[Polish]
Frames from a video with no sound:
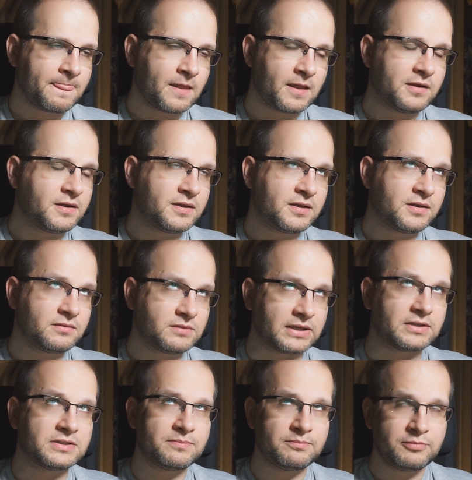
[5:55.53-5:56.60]
E, tak,
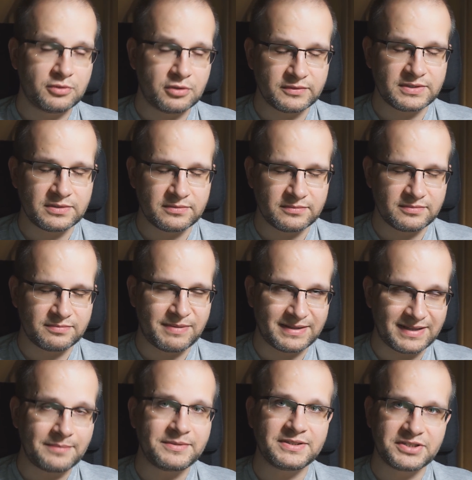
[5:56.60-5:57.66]
no, z
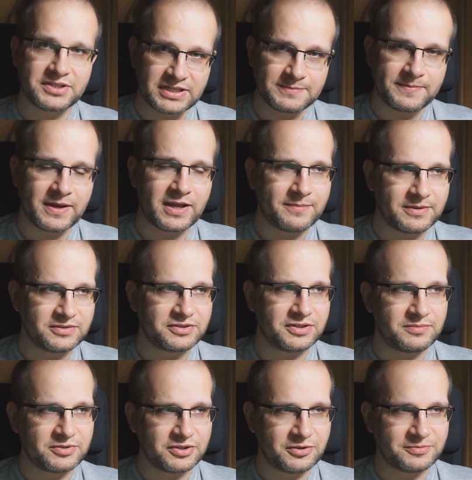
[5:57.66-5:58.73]
bandami z Shakespeare będzie
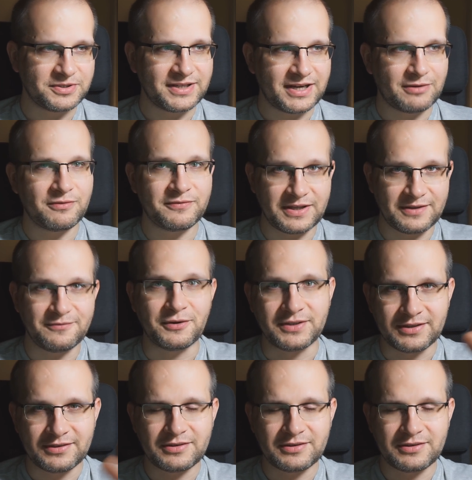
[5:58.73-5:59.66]
im się dobrze grało w Nightvolta.